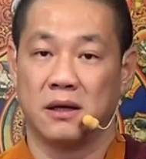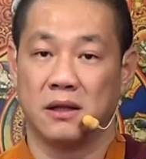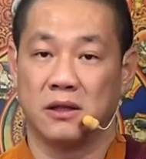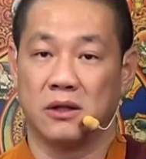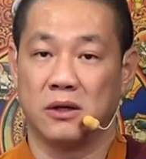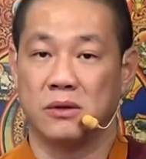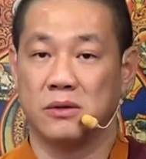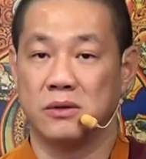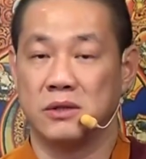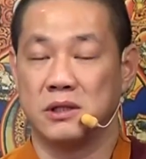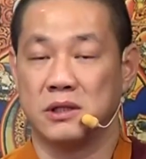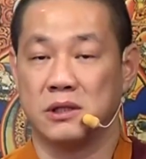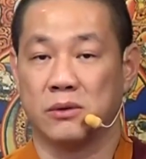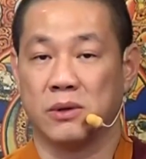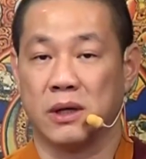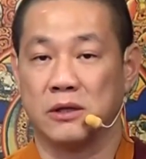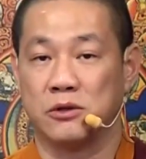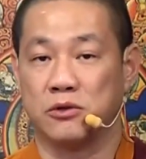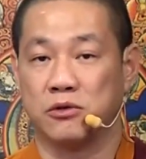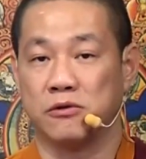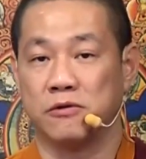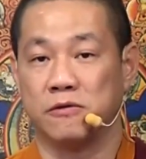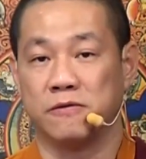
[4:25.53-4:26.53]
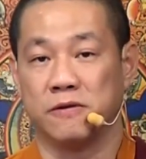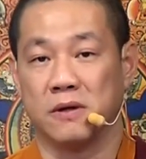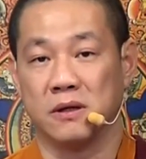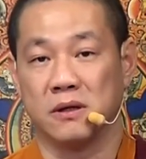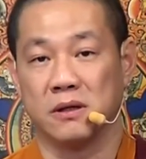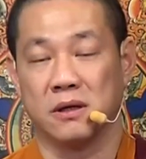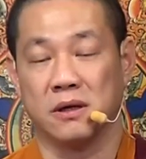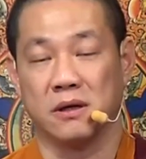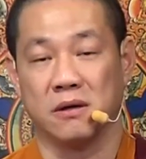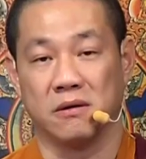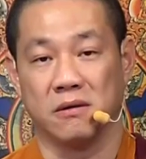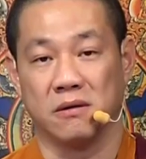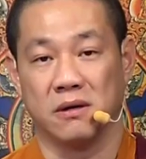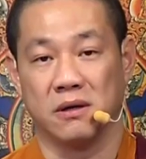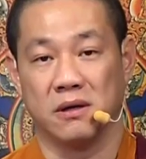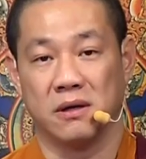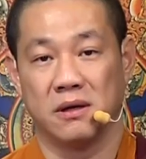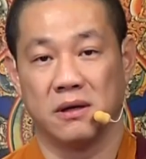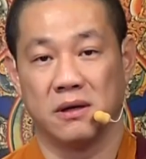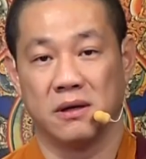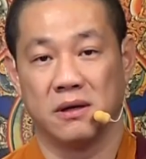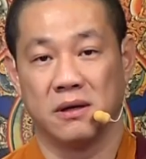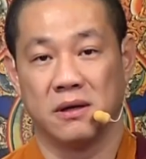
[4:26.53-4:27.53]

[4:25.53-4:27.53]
都喜欢出风头啊，